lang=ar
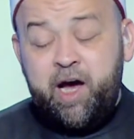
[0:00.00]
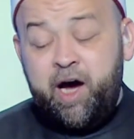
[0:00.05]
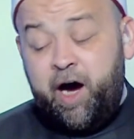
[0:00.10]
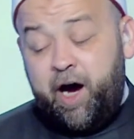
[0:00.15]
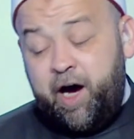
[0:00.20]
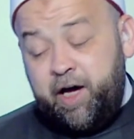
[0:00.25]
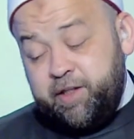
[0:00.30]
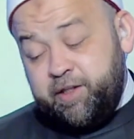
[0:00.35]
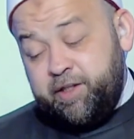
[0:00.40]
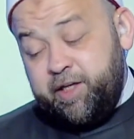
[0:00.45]

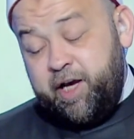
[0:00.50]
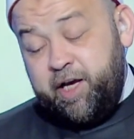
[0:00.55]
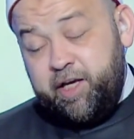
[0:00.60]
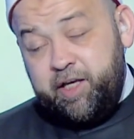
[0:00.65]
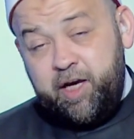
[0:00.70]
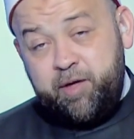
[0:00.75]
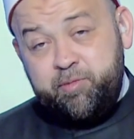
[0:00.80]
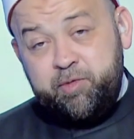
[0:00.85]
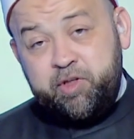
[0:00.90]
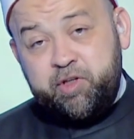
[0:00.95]
عد
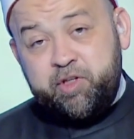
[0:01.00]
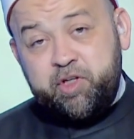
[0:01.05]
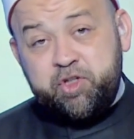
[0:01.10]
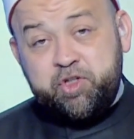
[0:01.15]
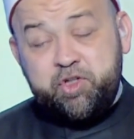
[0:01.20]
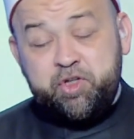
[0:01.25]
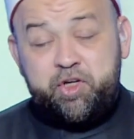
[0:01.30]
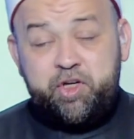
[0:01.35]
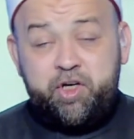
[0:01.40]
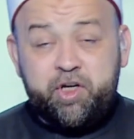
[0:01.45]
أيام
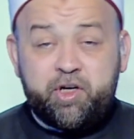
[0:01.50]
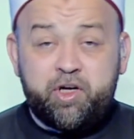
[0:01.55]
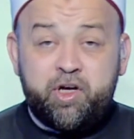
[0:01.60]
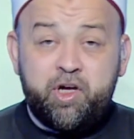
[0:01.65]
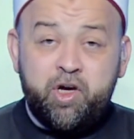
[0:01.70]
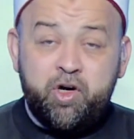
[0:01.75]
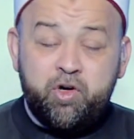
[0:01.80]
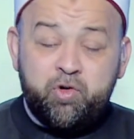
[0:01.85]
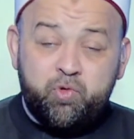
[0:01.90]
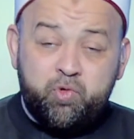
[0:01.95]
التشريق
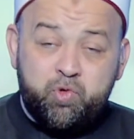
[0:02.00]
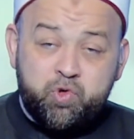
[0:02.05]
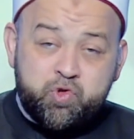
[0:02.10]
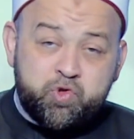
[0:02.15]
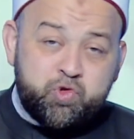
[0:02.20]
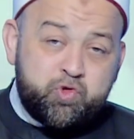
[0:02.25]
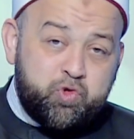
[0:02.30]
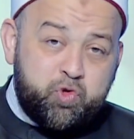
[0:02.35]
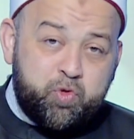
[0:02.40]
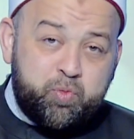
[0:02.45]

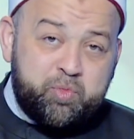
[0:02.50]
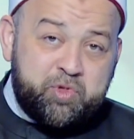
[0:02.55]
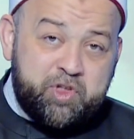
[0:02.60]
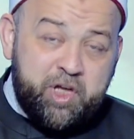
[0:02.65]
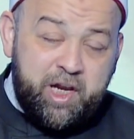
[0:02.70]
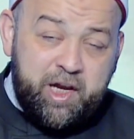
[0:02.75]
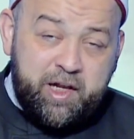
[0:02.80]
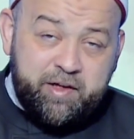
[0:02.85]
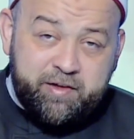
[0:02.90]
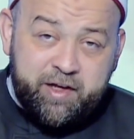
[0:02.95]
وصوم ثلاث